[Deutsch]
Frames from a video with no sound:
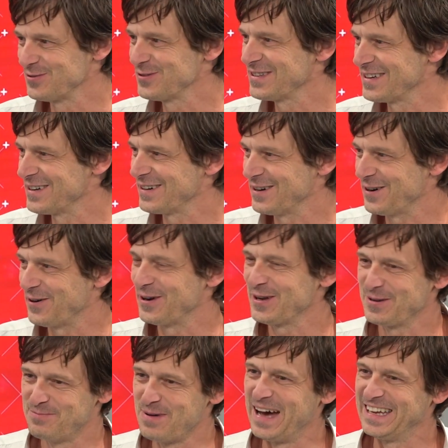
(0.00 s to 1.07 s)
äh,
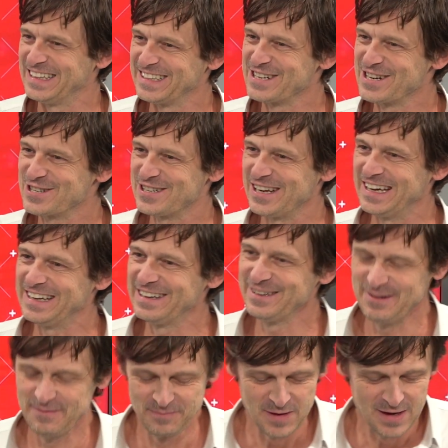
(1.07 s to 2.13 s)
euch beiden Gott. stellen.
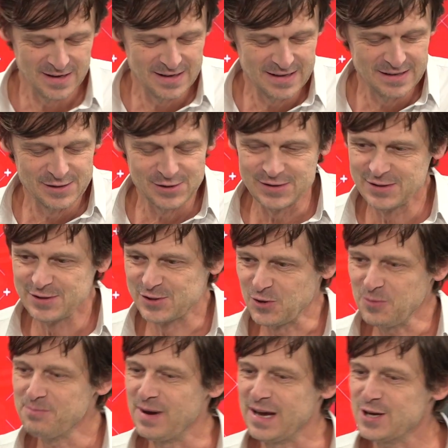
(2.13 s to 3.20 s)
Gut, dann probieren wir es
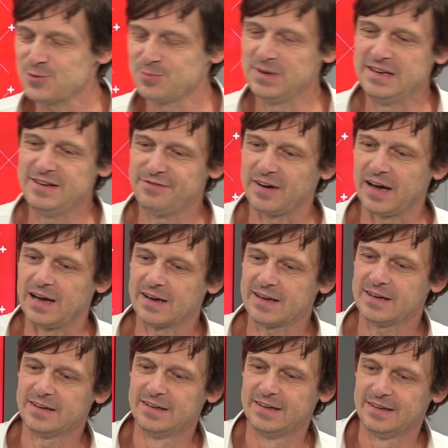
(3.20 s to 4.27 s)
Zum Beispiel die
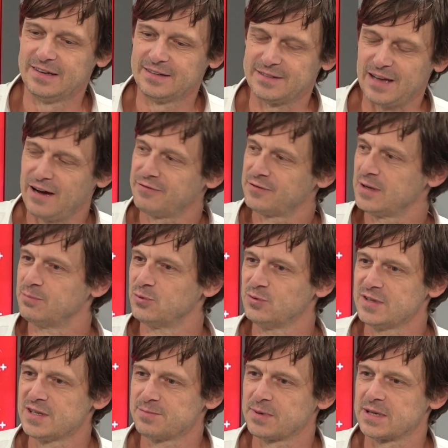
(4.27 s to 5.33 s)
Frage, darf der
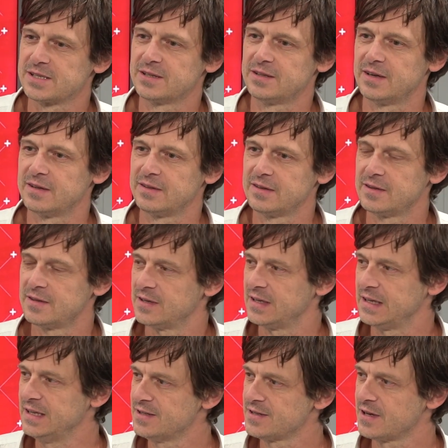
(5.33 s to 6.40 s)
Bundespräsident
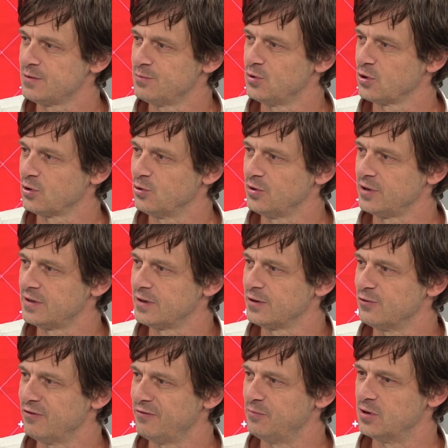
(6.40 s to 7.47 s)
in seinem Büro in der
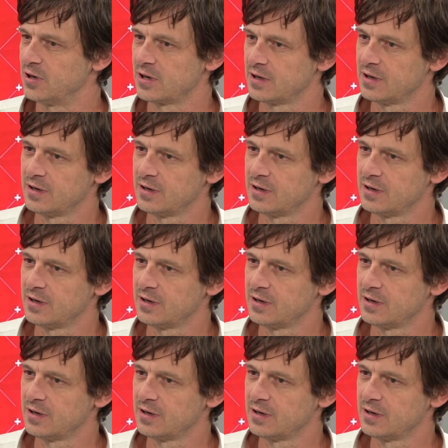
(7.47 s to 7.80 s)
Hofburg